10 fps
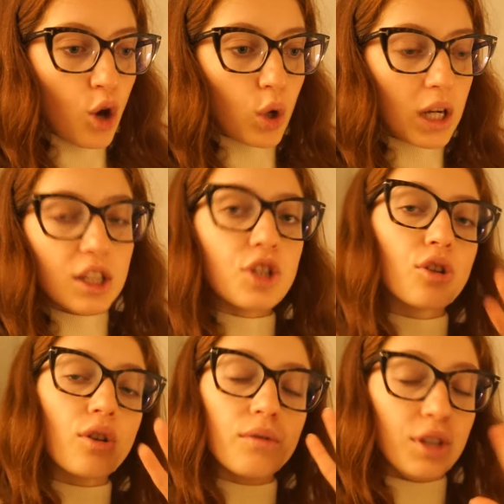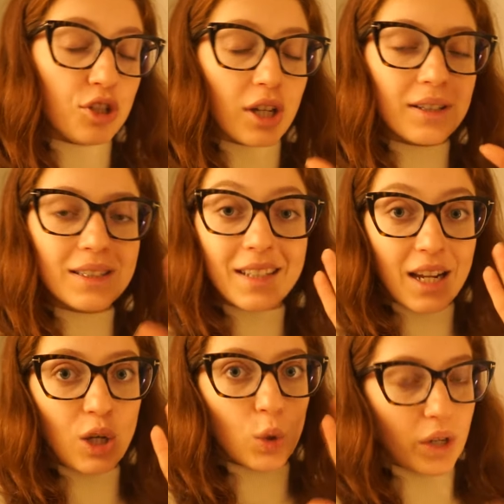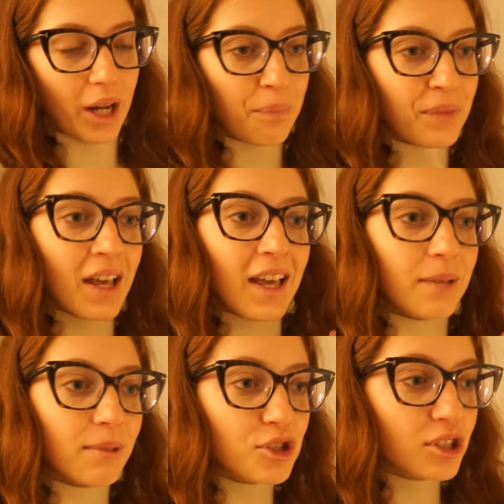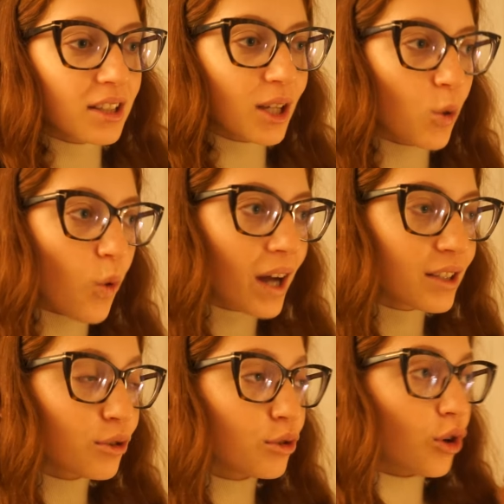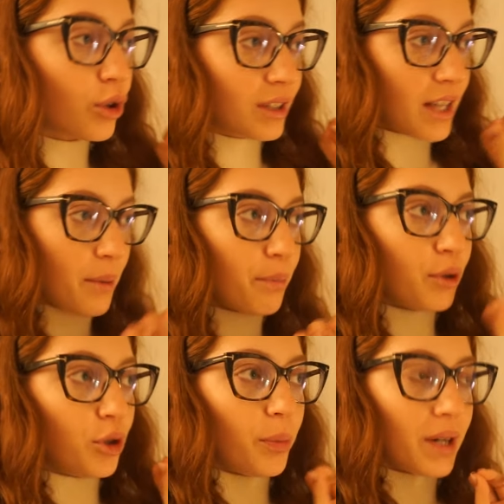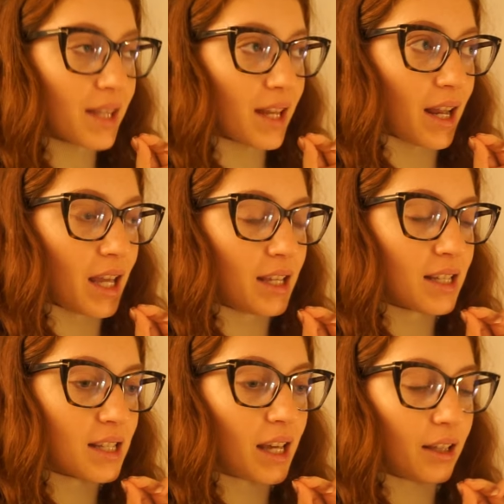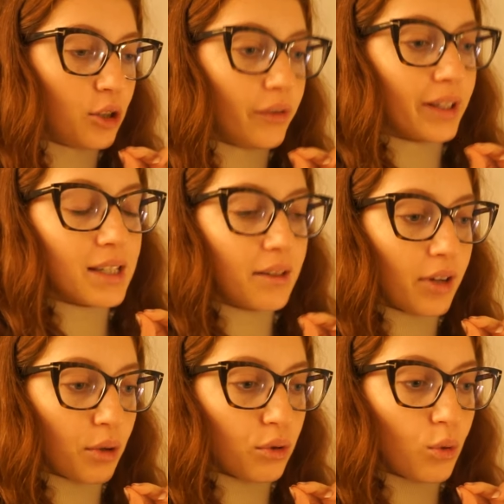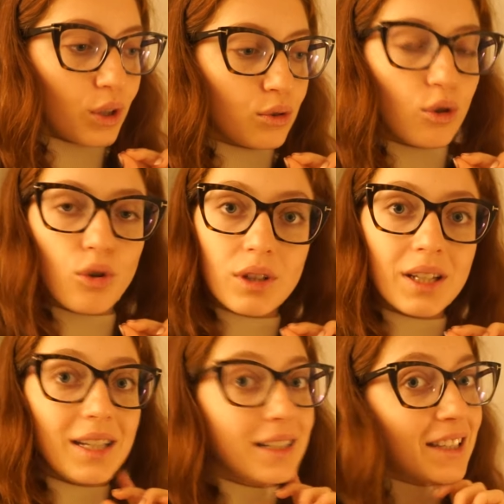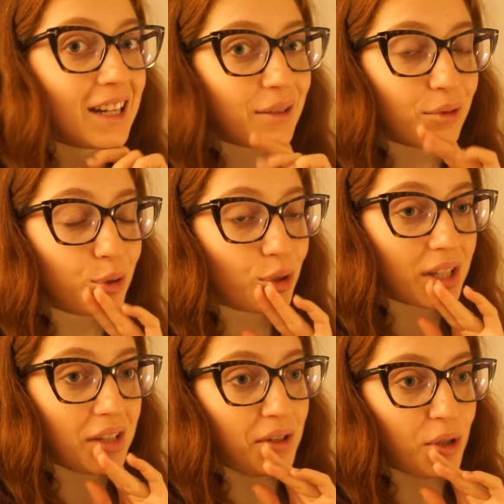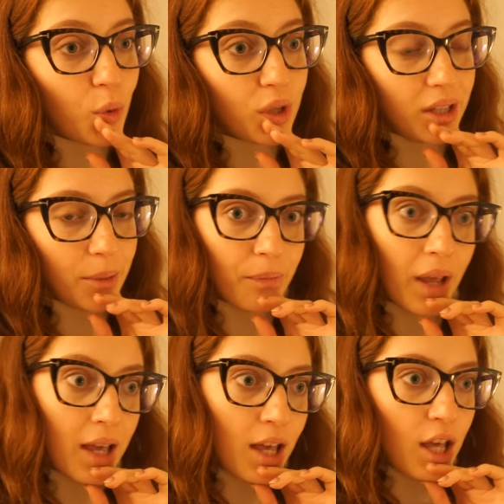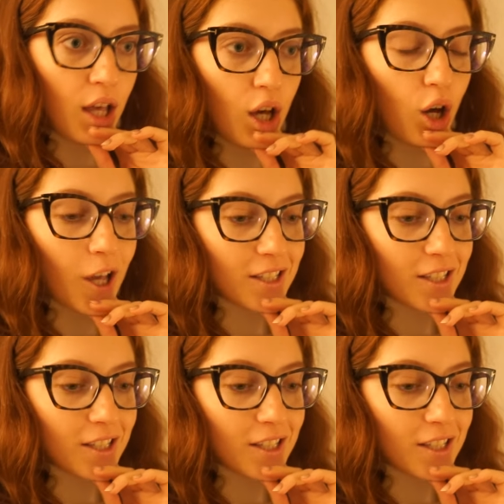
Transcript: ora dice, dice 3 ore. Immaginate quanto tempo io perderei direi se dovessi fare tutto quanto con il telefono ora di video, quindi è